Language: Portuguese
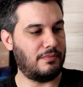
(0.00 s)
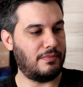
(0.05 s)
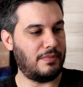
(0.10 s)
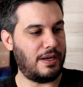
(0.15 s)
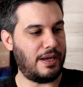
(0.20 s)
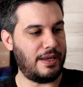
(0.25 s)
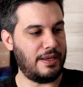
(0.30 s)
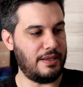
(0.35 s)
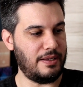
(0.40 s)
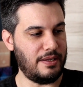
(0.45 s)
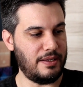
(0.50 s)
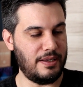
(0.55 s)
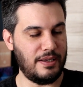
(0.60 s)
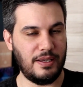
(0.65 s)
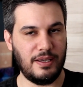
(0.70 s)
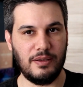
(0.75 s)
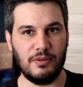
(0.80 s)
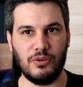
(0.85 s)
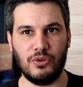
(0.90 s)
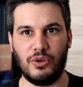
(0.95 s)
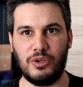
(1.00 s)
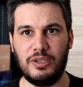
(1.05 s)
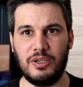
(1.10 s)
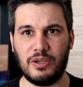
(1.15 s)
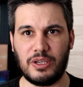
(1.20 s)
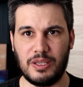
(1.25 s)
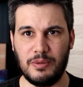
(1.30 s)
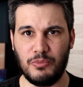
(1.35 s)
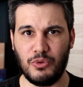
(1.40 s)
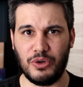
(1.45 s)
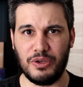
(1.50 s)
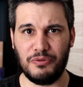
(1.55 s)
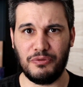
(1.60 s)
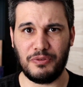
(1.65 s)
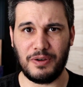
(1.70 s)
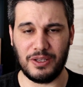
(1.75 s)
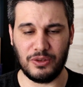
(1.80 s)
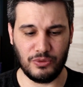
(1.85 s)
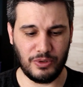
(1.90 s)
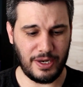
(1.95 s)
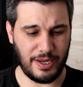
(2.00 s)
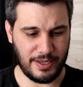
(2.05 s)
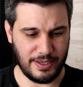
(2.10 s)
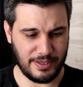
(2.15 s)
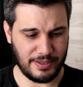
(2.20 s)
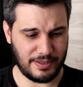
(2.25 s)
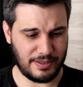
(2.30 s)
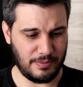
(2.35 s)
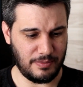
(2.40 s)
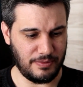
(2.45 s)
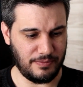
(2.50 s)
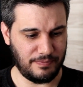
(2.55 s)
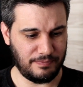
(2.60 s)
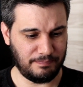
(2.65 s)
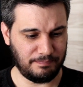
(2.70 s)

Aí, olha que borrifador é esse, meu.